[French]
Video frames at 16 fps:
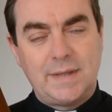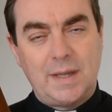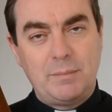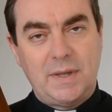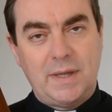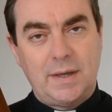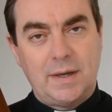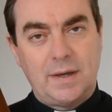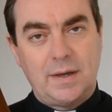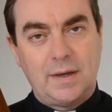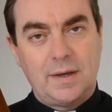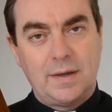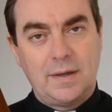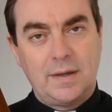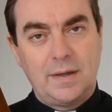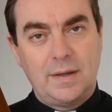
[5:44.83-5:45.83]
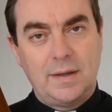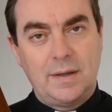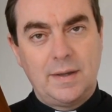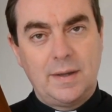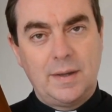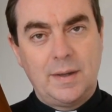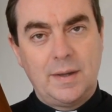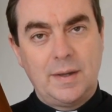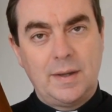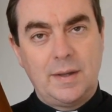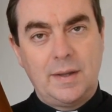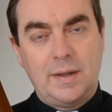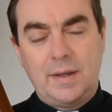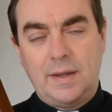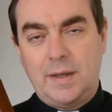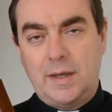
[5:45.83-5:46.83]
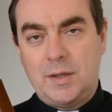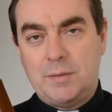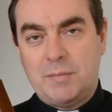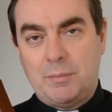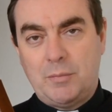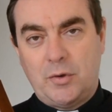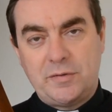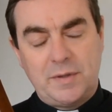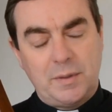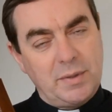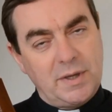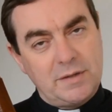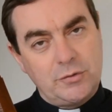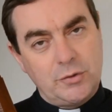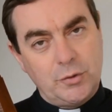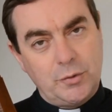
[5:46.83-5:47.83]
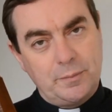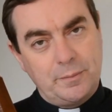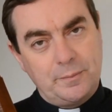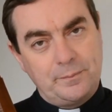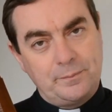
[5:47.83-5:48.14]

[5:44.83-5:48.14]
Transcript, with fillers: ta mère. Et une maman, c'est précieux.